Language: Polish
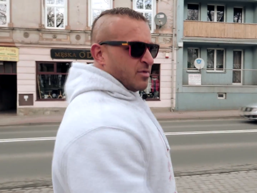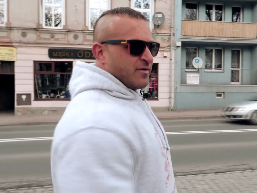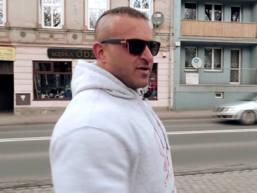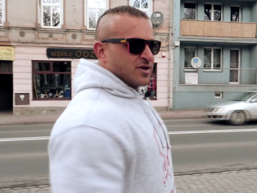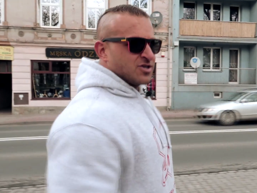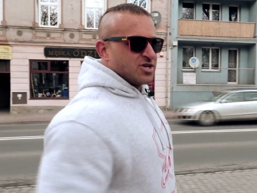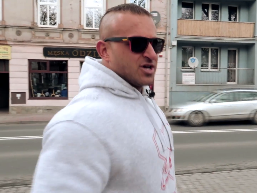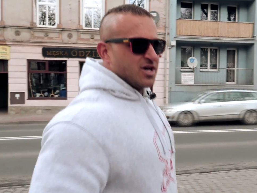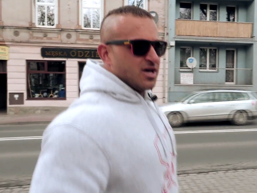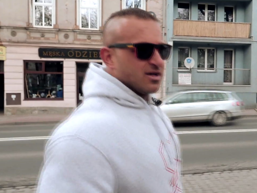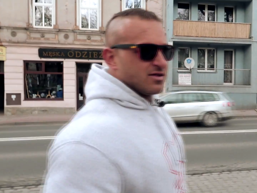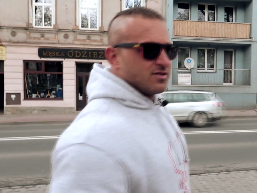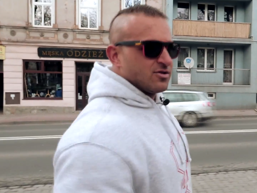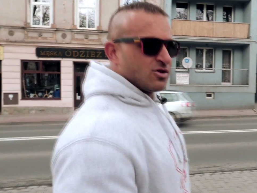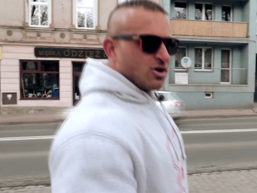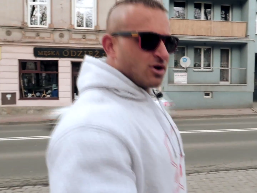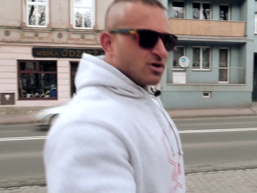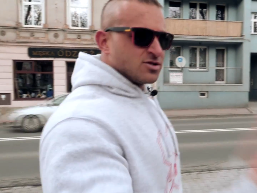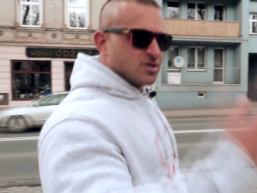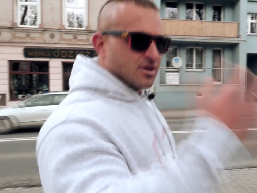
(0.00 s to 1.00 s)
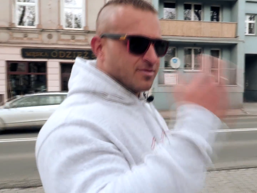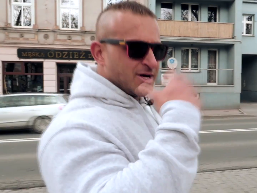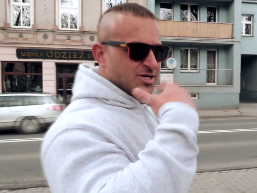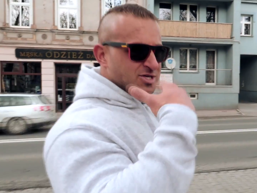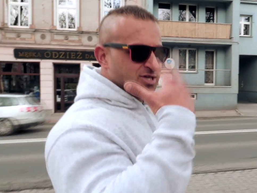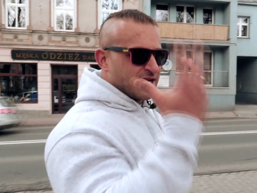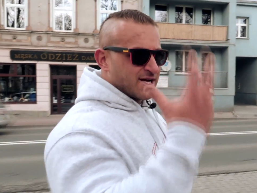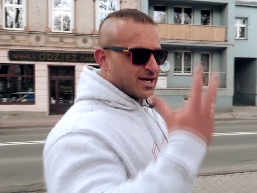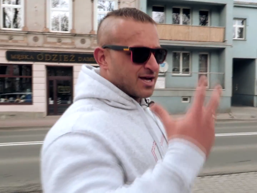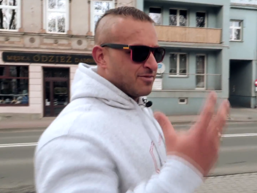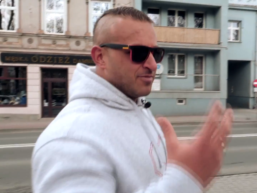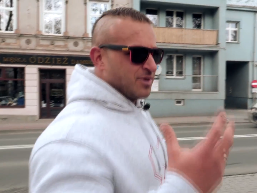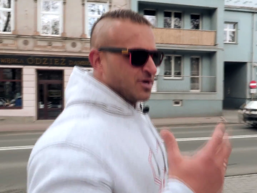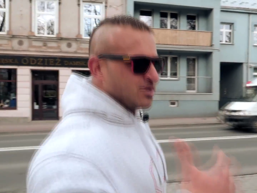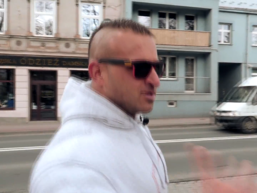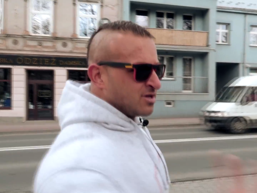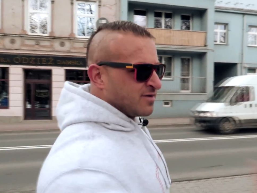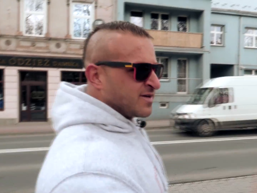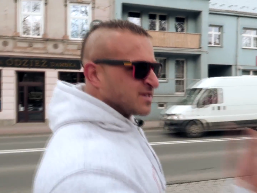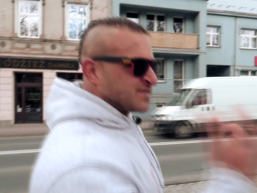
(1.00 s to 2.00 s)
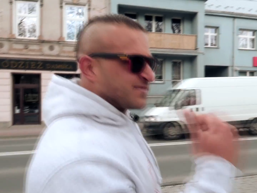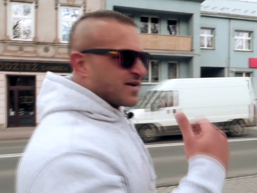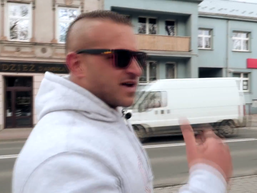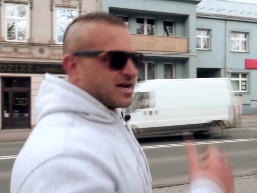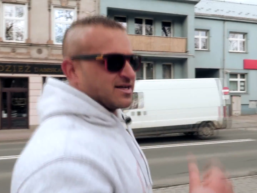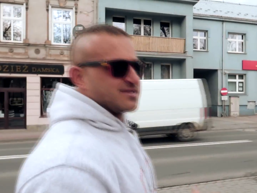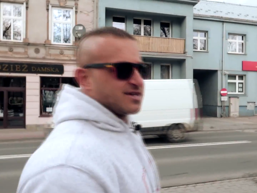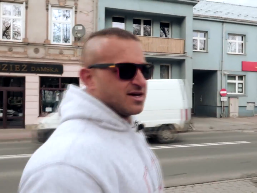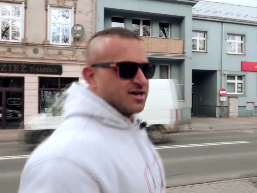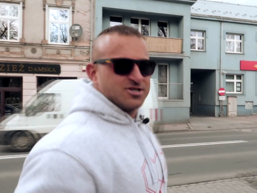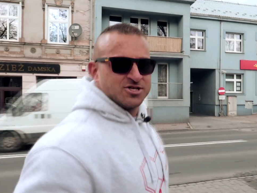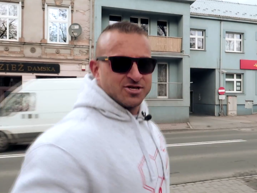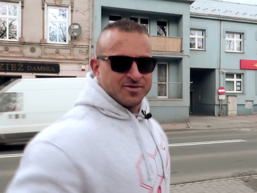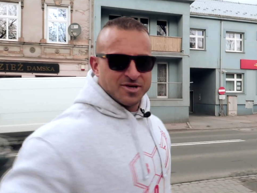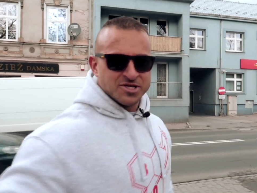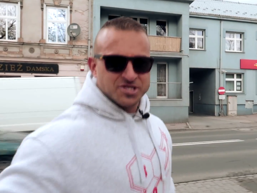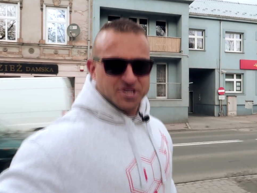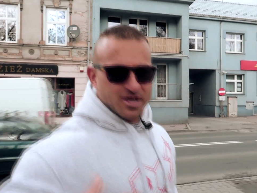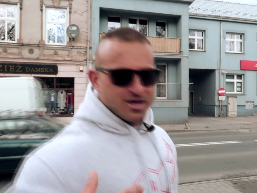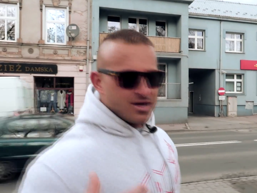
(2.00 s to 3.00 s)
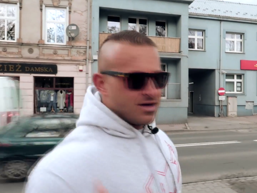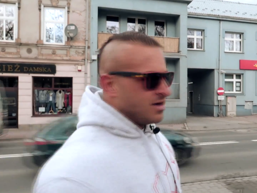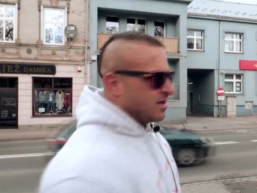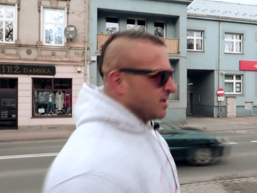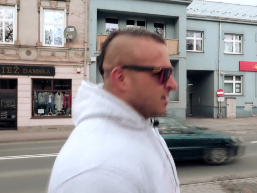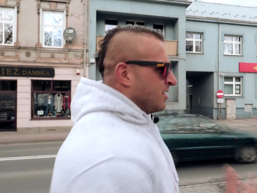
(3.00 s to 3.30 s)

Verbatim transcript: Powiecie, to co macie na gębie, to do Was wraca. Jeśli macie